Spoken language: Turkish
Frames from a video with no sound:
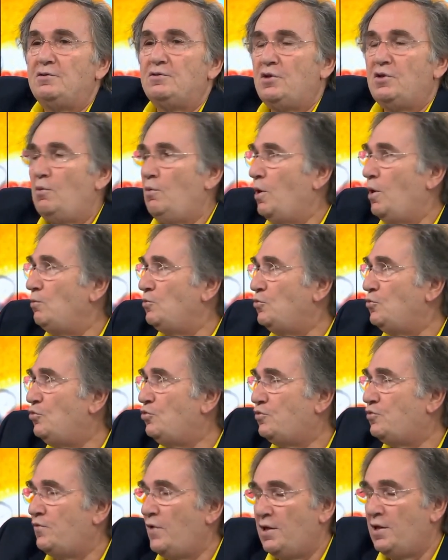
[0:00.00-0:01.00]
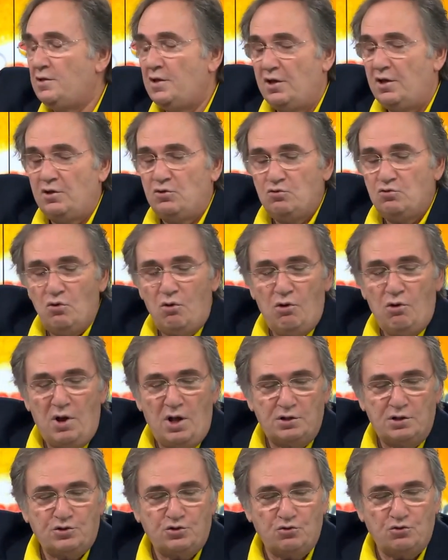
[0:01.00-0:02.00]
Tamam lütfen
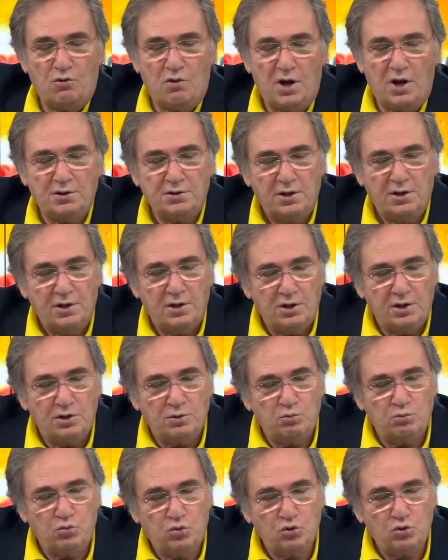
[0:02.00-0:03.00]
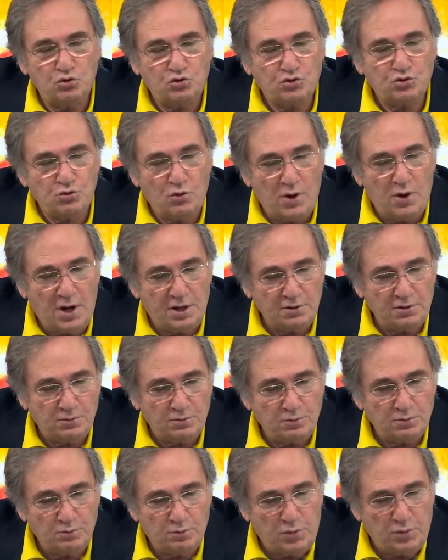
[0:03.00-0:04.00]
doğal soğan bu soğan
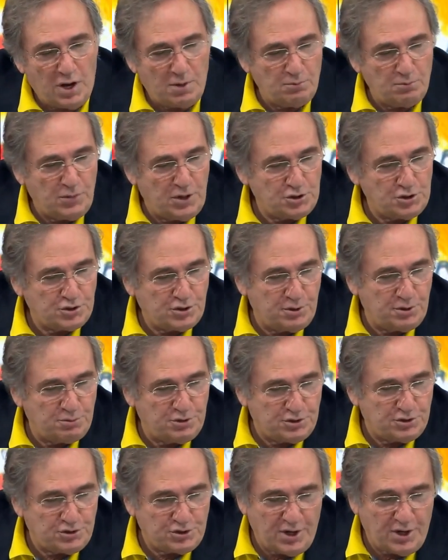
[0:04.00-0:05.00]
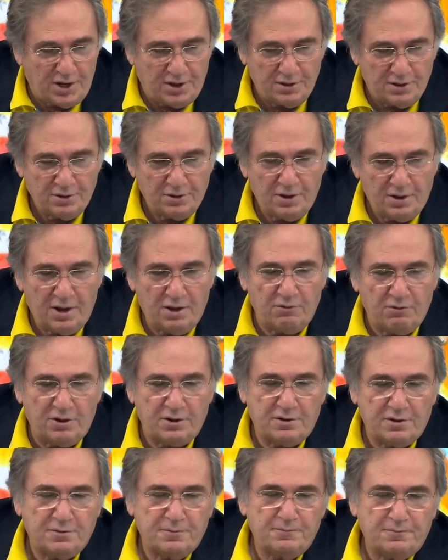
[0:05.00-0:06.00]
bambaşka bir şey. Evet.
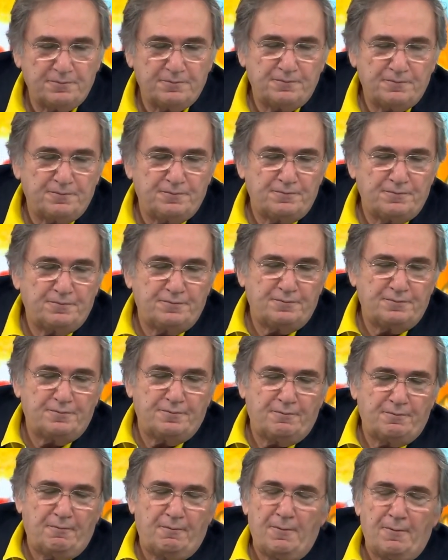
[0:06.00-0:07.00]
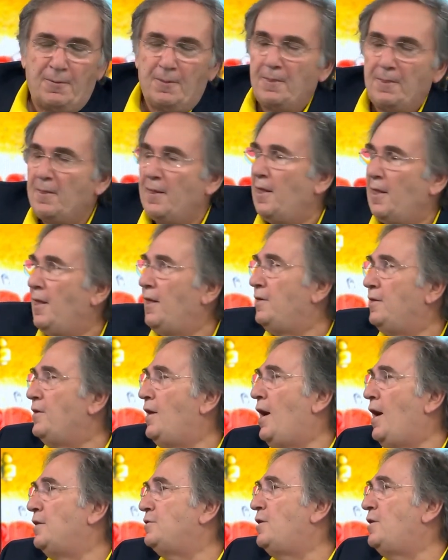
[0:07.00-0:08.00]
Soğanı tamamladık mı hocam?
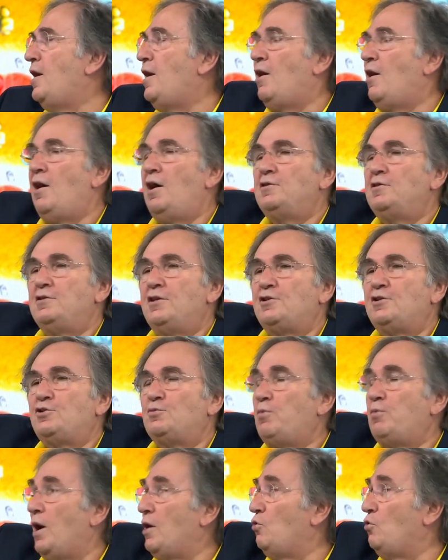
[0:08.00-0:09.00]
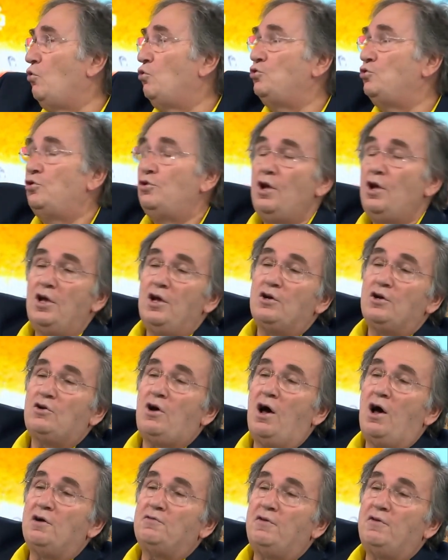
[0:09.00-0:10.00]
Ya Bitmez daha de. anlatı bak onun
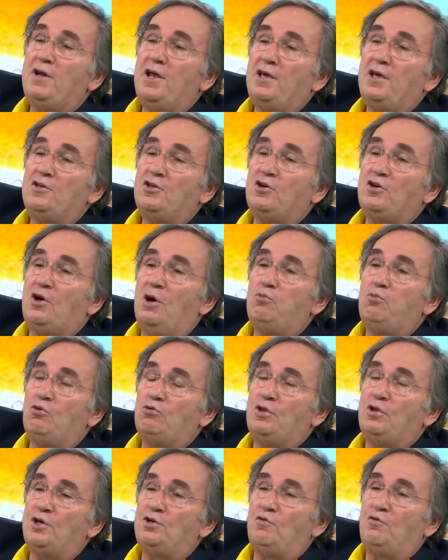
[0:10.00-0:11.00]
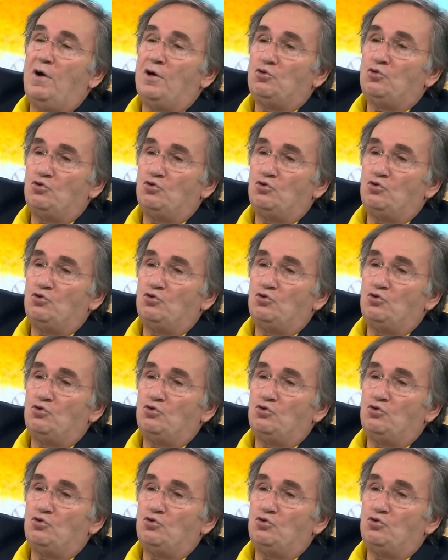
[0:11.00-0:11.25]
kahverengi kabukları var.